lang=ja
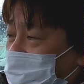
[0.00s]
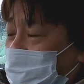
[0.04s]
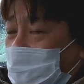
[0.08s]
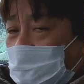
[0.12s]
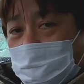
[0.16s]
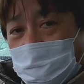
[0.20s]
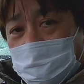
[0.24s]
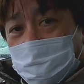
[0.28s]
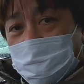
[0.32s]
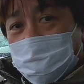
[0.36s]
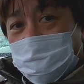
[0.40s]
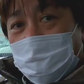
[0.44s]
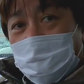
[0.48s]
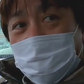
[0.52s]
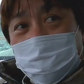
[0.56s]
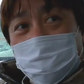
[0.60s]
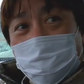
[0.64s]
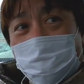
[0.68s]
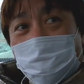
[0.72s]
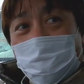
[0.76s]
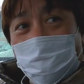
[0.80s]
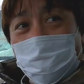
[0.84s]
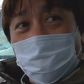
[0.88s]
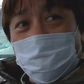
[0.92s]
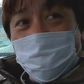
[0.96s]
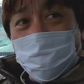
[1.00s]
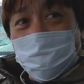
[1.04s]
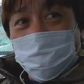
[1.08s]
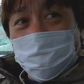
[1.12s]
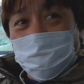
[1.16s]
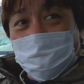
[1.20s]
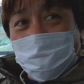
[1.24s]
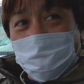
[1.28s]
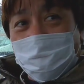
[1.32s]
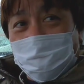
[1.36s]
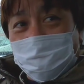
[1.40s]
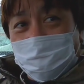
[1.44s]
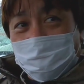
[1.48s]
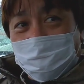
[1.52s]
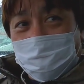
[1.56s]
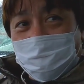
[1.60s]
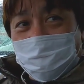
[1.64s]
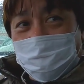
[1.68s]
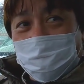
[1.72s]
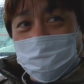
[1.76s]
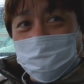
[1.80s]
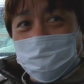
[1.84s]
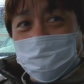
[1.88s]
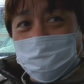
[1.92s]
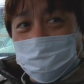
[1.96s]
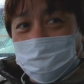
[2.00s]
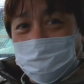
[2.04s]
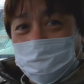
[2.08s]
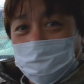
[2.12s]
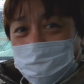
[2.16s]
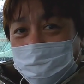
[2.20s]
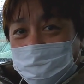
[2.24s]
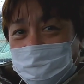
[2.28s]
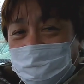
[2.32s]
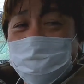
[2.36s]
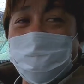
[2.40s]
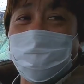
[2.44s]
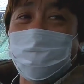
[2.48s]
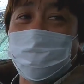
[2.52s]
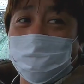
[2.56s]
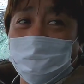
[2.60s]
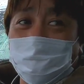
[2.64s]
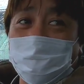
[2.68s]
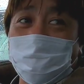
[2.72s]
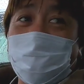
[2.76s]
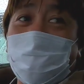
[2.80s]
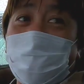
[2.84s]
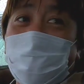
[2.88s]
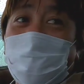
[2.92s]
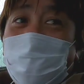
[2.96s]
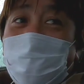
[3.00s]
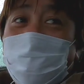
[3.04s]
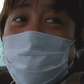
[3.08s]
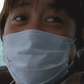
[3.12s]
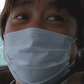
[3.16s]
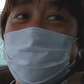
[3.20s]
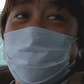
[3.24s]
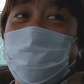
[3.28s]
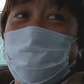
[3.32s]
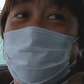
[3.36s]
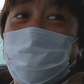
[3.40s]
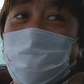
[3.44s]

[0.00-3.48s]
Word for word: 自体はスバルの自社のデザイナーらしいん